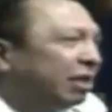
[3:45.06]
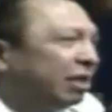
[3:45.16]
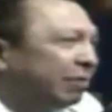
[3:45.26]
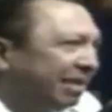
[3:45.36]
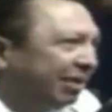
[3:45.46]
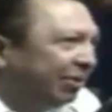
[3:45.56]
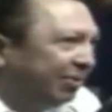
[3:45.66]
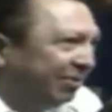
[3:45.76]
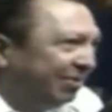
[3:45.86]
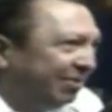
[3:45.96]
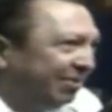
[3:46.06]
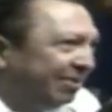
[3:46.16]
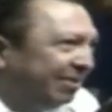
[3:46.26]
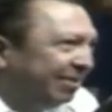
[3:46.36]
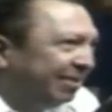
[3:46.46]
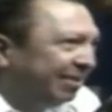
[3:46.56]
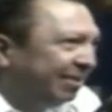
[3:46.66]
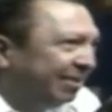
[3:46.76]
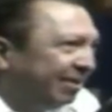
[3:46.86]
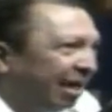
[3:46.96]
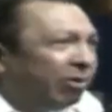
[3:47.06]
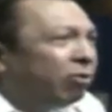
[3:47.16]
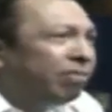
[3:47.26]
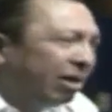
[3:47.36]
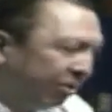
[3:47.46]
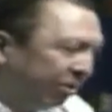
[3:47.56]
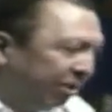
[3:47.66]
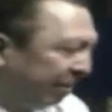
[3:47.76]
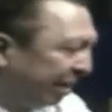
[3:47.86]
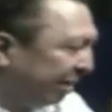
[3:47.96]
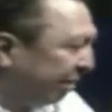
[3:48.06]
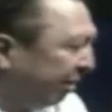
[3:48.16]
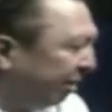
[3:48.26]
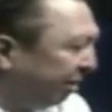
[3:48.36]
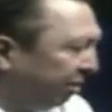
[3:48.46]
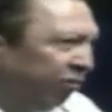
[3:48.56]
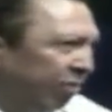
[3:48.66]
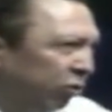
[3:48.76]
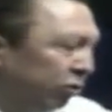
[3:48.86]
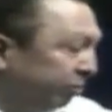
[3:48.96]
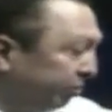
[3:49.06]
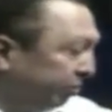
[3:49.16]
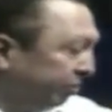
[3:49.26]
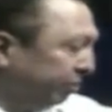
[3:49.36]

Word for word: ¿cómo estás pensando? Había un mago de Las Vegas muy famoso